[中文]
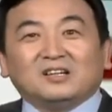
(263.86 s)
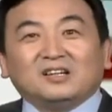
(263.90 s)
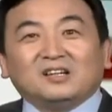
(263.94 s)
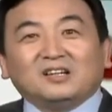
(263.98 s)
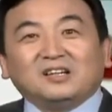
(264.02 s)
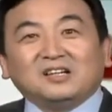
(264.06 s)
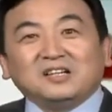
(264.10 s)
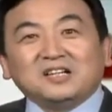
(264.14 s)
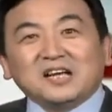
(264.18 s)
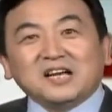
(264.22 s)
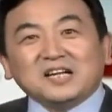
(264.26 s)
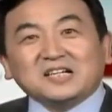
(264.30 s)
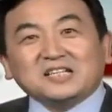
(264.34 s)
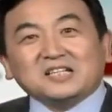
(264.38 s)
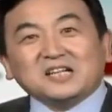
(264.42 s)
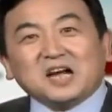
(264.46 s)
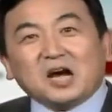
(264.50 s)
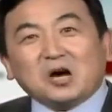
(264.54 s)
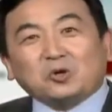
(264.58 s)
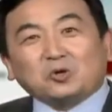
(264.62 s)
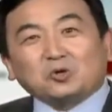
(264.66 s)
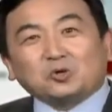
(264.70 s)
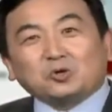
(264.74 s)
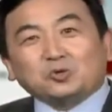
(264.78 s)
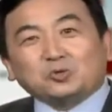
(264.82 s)
而那
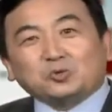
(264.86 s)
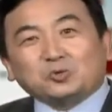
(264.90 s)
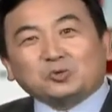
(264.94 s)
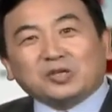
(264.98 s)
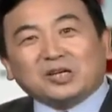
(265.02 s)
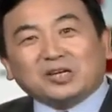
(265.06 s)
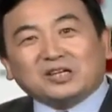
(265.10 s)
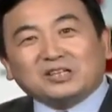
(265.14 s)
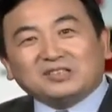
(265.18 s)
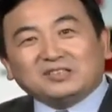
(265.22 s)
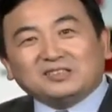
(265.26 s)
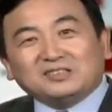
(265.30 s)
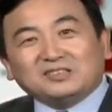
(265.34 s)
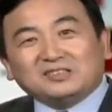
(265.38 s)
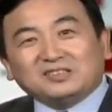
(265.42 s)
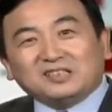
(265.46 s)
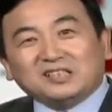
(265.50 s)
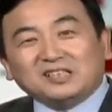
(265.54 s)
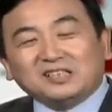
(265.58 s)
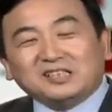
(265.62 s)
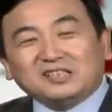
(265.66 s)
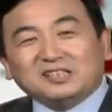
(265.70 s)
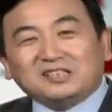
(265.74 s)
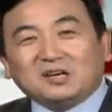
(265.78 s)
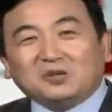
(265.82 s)
少数的那
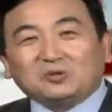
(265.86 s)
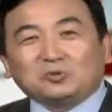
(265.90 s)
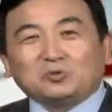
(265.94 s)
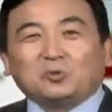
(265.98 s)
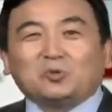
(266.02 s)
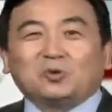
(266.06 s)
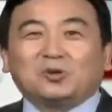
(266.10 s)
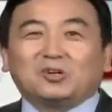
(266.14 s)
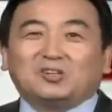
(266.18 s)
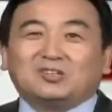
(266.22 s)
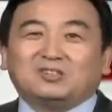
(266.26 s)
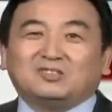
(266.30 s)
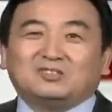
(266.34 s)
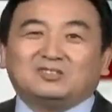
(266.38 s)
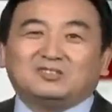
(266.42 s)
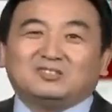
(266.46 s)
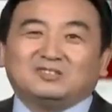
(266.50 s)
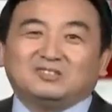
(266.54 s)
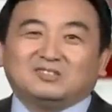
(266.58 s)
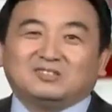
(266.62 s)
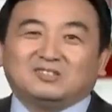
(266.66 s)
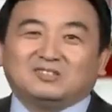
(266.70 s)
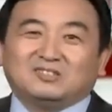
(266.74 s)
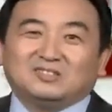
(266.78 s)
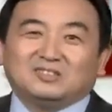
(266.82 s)
一小撮
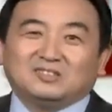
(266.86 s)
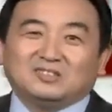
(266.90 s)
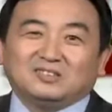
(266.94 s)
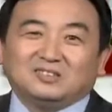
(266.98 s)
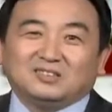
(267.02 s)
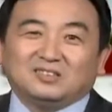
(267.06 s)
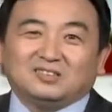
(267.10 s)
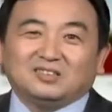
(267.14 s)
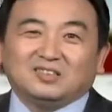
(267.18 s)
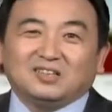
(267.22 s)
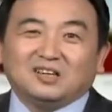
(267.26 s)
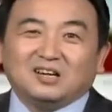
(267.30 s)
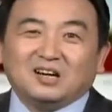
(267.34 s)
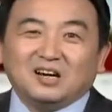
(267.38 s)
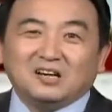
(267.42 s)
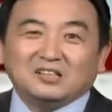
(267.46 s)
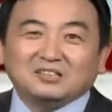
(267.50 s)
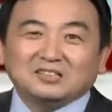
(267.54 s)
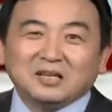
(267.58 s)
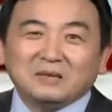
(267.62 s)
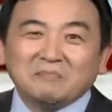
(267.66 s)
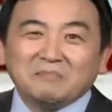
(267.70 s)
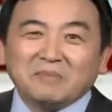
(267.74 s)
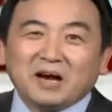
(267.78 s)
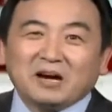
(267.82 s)

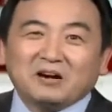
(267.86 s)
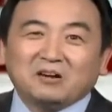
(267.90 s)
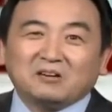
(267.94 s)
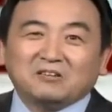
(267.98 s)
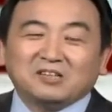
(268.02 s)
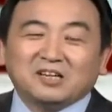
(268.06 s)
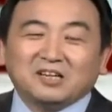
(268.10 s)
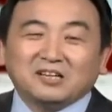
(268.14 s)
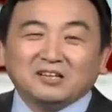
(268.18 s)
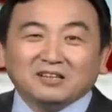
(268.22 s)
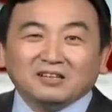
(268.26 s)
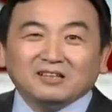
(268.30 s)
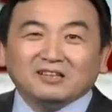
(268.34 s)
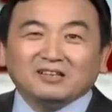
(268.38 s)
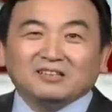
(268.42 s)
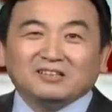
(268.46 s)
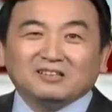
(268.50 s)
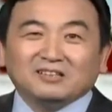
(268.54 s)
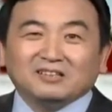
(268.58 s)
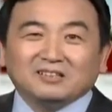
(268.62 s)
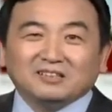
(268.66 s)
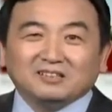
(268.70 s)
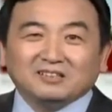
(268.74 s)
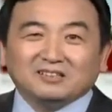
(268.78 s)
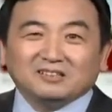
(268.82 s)
二三百号人，
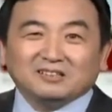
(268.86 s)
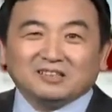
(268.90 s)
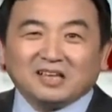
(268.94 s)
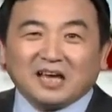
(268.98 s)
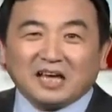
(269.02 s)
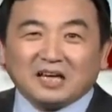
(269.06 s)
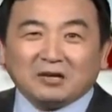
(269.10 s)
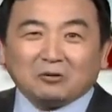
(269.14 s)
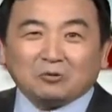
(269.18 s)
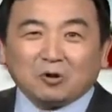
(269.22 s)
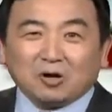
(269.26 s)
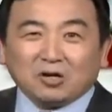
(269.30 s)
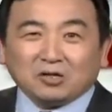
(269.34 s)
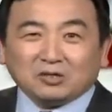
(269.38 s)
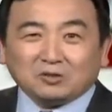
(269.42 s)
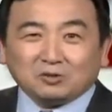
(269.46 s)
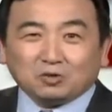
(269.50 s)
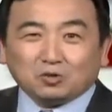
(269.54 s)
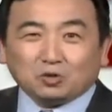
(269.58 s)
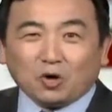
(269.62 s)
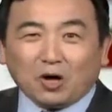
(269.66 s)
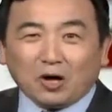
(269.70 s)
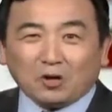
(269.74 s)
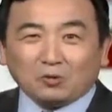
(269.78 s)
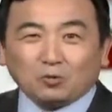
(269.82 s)
在一块
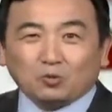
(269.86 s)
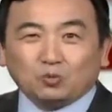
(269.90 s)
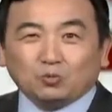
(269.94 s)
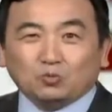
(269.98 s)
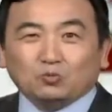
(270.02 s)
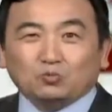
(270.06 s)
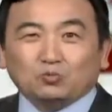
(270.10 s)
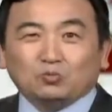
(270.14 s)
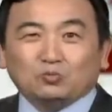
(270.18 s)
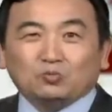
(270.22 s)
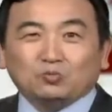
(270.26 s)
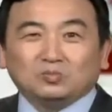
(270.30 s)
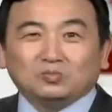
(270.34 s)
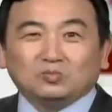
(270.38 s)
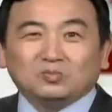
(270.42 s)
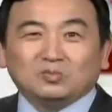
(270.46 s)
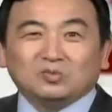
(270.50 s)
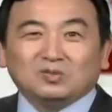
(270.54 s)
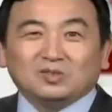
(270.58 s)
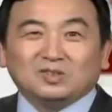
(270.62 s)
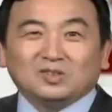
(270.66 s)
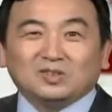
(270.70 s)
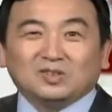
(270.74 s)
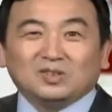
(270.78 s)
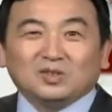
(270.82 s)
攒过，
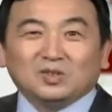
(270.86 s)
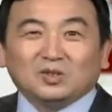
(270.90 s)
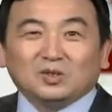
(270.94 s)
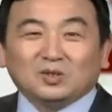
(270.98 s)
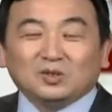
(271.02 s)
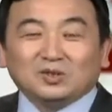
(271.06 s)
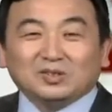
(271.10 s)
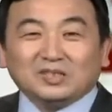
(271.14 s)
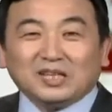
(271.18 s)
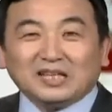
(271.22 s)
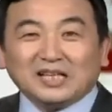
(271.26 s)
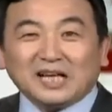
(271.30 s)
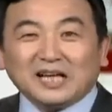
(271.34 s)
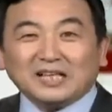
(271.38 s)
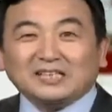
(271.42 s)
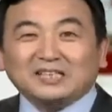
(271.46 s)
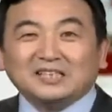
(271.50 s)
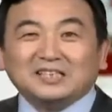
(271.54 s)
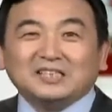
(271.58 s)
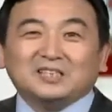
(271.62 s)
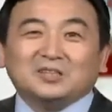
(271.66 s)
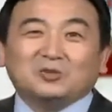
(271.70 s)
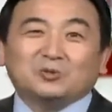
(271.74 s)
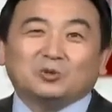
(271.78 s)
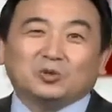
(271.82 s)
大家
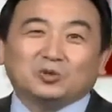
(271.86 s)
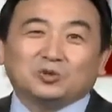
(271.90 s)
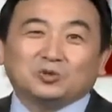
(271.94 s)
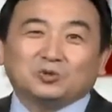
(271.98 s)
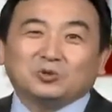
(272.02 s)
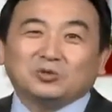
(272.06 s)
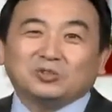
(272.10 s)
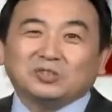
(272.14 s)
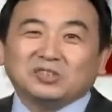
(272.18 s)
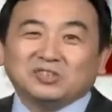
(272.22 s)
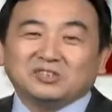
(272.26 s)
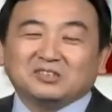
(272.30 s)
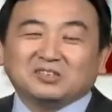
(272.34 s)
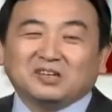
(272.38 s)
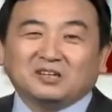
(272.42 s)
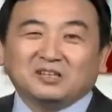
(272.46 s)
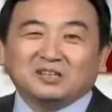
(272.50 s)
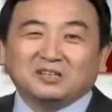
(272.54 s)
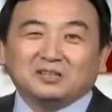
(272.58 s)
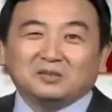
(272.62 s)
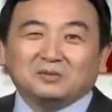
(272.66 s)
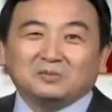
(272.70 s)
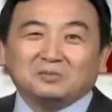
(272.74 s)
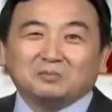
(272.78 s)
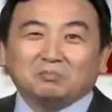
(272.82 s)
记得我说过一个词
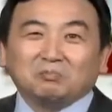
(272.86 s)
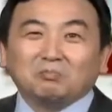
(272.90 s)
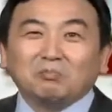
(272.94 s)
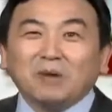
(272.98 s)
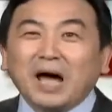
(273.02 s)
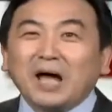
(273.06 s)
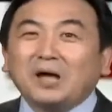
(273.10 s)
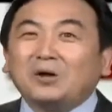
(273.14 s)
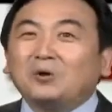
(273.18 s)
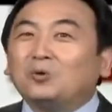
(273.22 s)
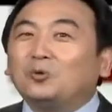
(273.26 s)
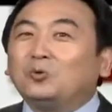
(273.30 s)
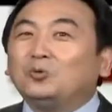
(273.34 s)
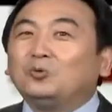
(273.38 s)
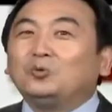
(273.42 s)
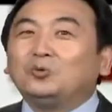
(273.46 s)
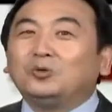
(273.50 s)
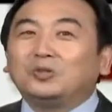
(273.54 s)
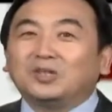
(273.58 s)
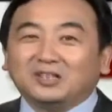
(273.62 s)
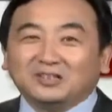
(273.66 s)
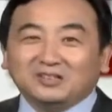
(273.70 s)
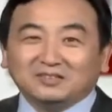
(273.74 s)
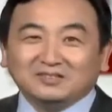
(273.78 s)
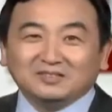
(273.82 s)
儿，卖
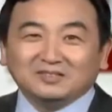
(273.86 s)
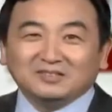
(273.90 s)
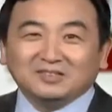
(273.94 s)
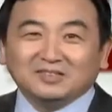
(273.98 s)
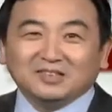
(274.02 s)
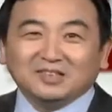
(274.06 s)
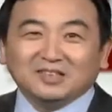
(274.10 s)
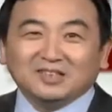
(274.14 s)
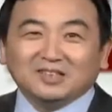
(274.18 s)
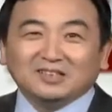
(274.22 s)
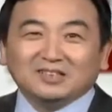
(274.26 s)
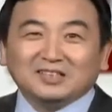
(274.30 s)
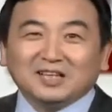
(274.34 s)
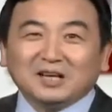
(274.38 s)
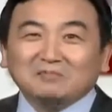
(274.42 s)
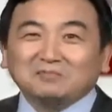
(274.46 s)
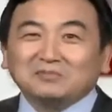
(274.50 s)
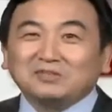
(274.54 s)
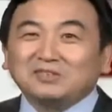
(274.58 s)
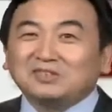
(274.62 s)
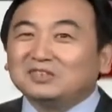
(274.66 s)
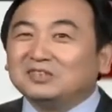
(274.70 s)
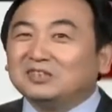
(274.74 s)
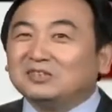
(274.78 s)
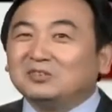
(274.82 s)
驴的，他
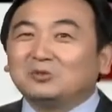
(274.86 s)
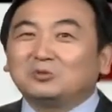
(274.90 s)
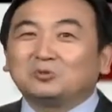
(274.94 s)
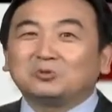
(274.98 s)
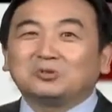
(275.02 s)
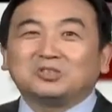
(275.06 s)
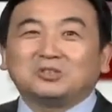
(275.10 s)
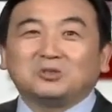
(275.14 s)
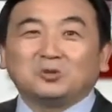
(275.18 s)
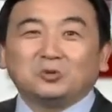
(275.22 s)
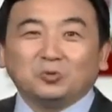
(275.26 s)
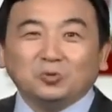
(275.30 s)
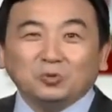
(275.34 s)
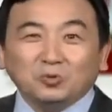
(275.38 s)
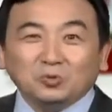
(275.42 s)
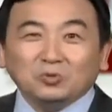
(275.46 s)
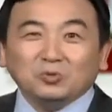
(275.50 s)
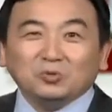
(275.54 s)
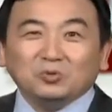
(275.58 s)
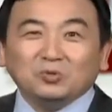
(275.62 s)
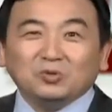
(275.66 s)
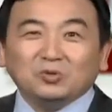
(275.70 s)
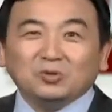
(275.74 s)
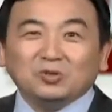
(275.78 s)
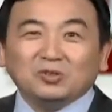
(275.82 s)
们自己又是驴，
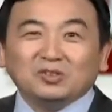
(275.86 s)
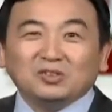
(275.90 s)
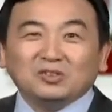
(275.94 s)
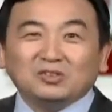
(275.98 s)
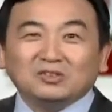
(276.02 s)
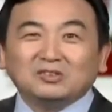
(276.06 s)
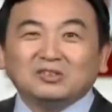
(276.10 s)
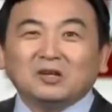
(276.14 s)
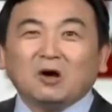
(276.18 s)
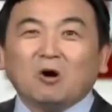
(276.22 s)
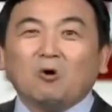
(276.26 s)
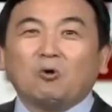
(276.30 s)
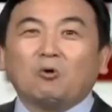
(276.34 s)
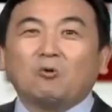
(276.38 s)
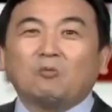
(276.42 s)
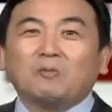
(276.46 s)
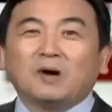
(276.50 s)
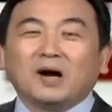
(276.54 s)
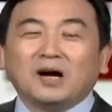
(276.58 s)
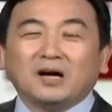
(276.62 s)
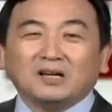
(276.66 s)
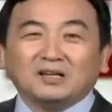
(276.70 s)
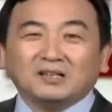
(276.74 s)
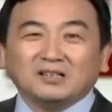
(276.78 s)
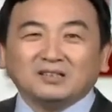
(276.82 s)
骚
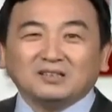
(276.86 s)
吗？